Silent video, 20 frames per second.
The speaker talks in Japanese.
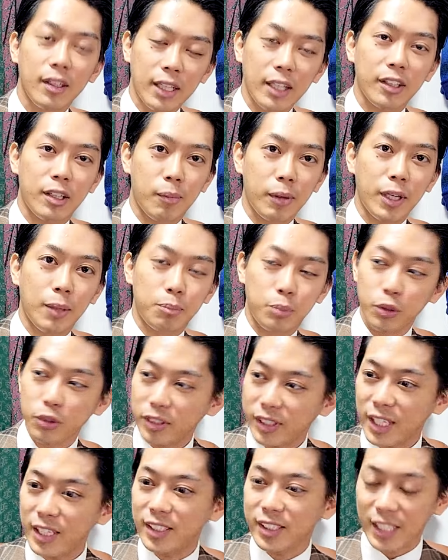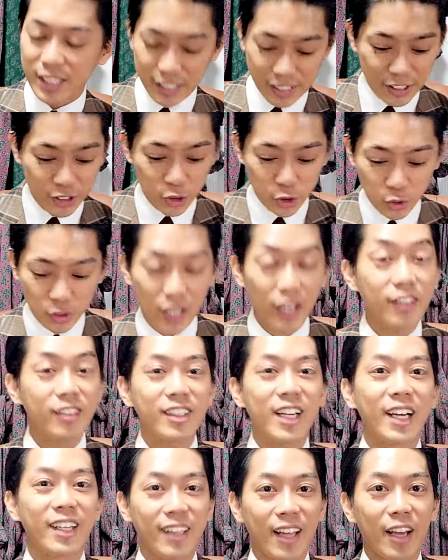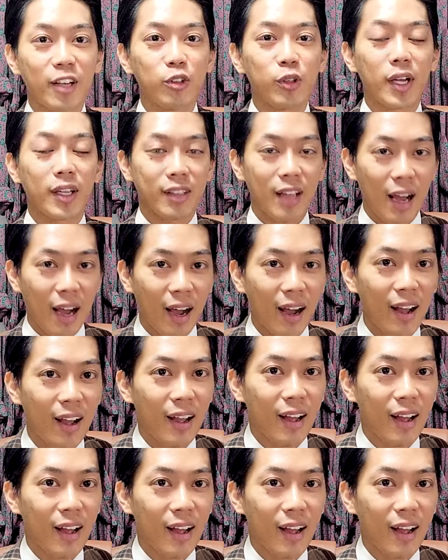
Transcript: なんでまだ分転して2週間ぐらいで受けた、